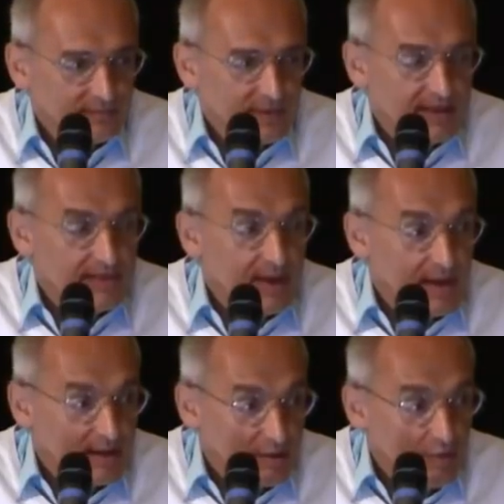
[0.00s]
От себя
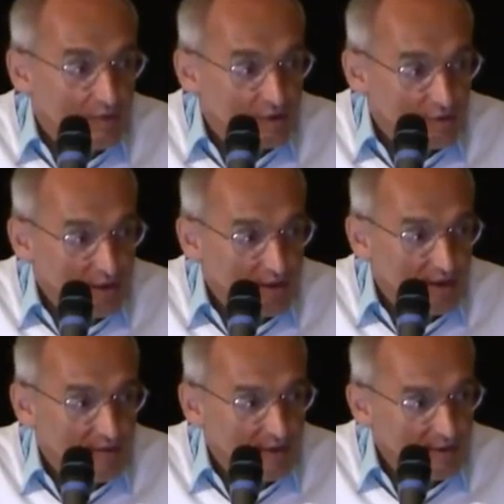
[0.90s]
родного что-то
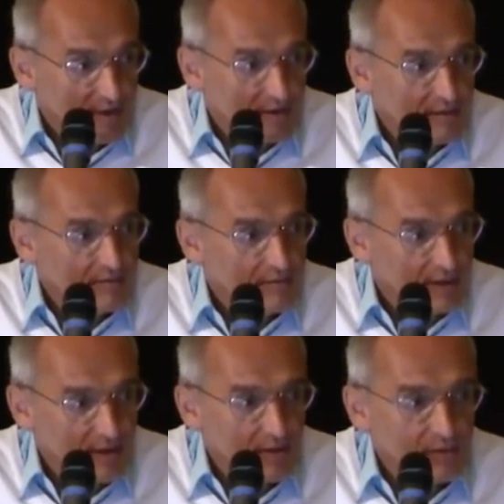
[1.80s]
оторвать надо.
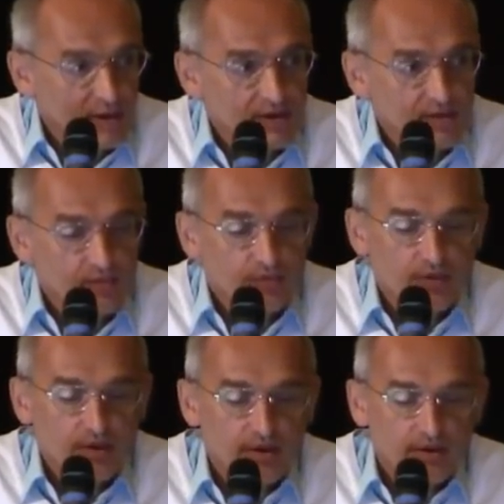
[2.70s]
Тогда удача будет
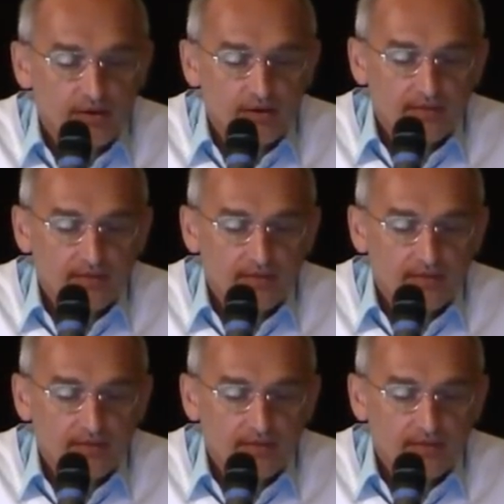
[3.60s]
приходить.